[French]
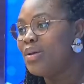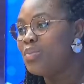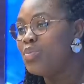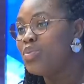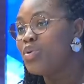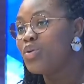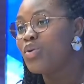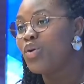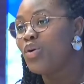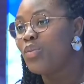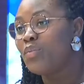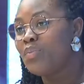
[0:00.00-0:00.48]

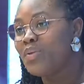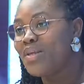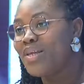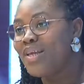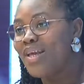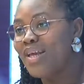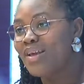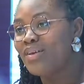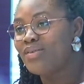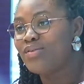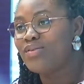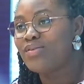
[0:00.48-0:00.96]
plus
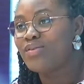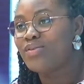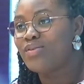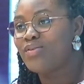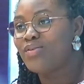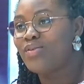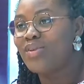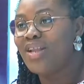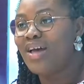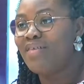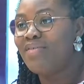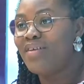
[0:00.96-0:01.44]
compliqué que ce
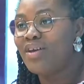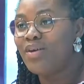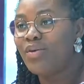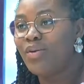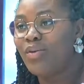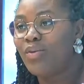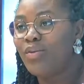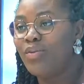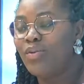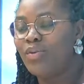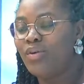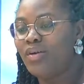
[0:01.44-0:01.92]
qu'on avait
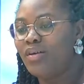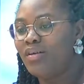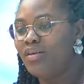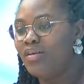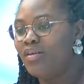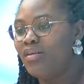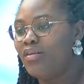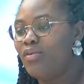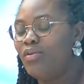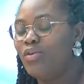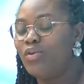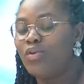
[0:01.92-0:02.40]
cru.
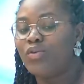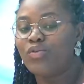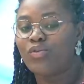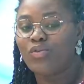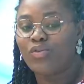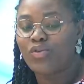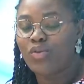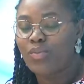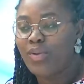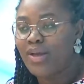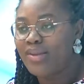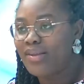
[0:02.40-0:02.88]
Euh, le
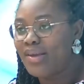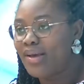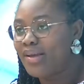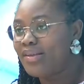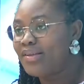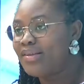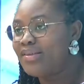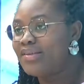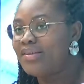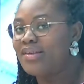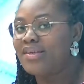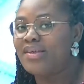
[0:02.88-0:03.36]
retour de
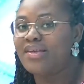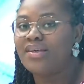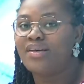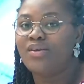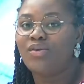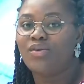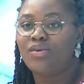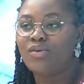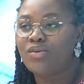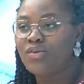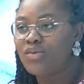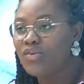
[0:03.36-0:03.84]
maternité,
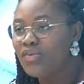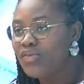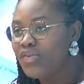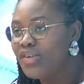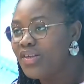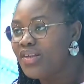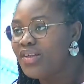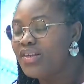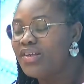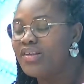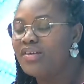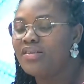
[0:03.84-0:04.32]
le
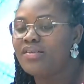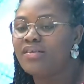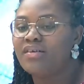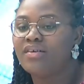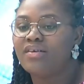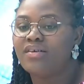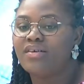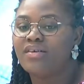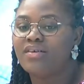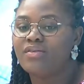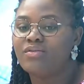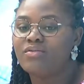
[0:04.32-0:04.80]
Covid,
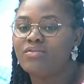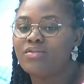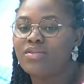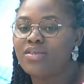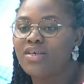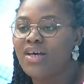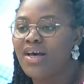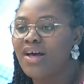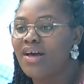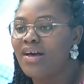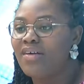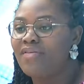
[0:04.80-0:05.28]
tout
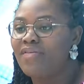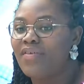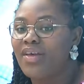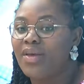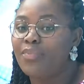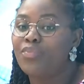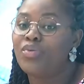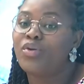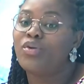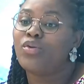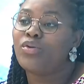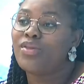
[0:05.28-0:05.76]
ça,
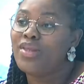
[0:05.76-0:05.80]
et puis le